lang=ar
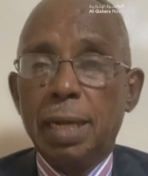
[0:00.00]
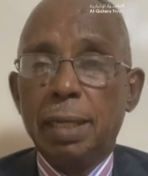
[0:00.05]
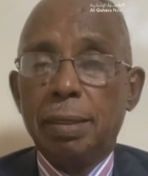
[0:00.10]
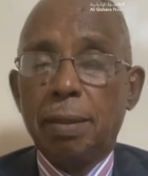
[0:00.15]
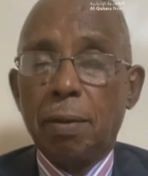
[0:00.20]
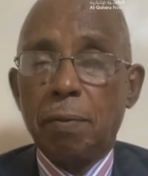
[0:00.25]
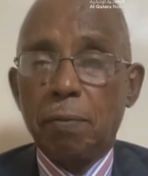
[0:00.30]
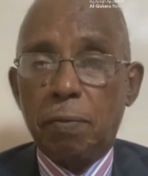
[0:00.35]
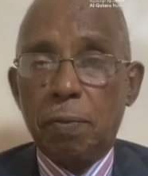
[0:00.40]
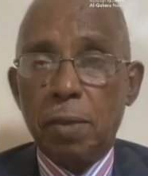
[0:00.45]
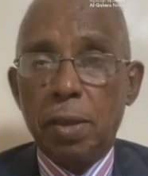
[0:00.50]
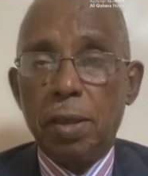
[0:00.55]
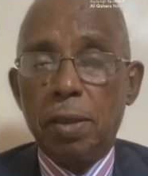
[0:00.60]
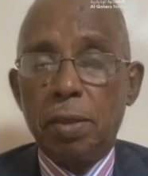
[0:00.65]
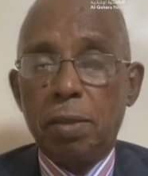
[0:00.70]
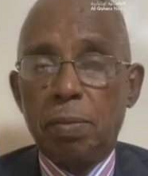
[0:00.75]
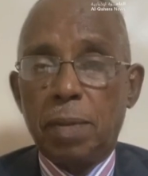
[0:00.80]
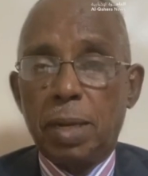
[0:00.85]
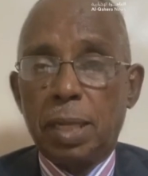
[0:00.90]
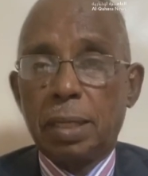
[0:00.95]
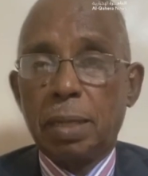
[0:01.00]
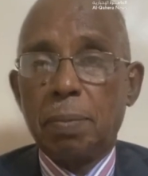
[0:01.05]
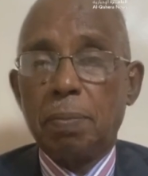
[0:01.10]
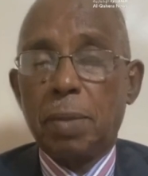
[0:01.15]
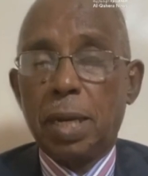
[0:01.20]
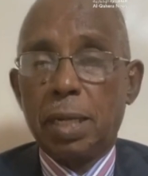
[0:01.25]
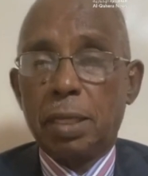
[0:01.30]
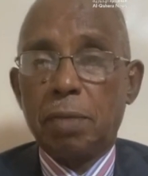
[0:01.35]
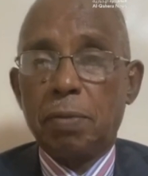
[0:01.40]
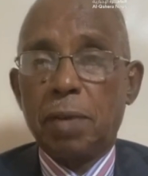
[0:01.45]
لتنفيذ ما
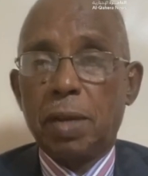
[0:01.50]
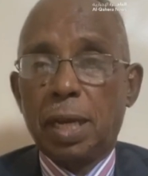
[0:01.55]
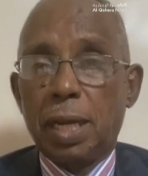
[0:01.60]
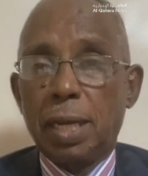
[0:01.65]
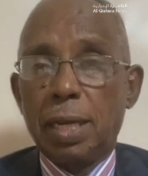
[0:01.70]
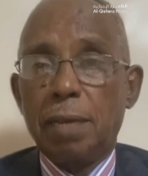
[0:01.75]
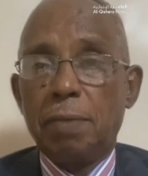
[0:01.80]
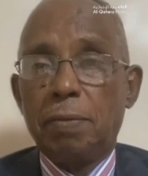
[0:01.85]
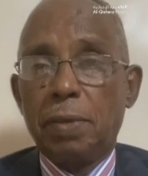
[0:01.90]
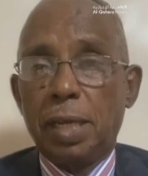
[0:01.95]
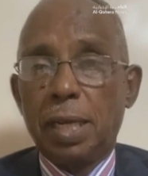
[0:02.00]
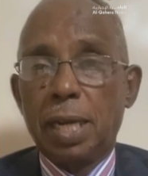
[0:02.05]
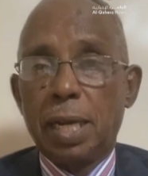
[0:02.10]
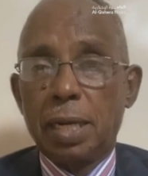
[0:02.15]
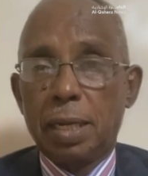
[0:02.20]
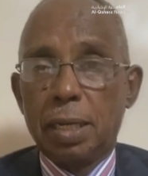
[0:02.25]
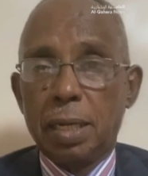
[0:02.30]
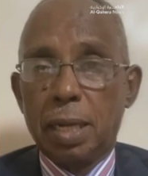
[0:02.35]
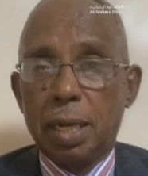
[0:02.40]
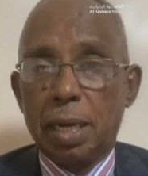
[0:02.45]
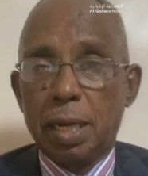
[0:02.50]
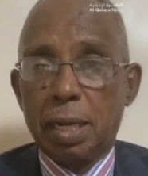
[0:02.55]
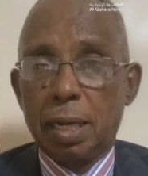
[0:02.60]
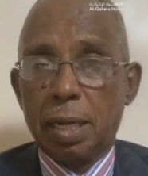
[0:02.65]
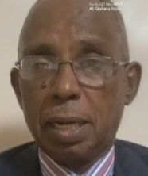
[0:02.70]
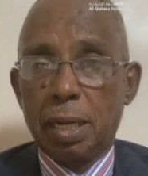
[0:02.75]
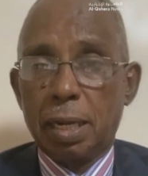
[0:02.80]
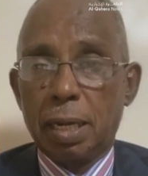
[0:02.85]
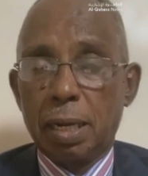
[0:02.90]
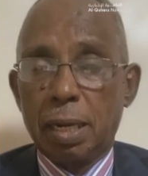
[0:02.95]
تم الاتفاق عليه في اعلان
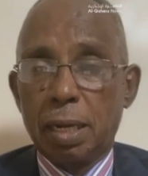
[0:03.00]
آه،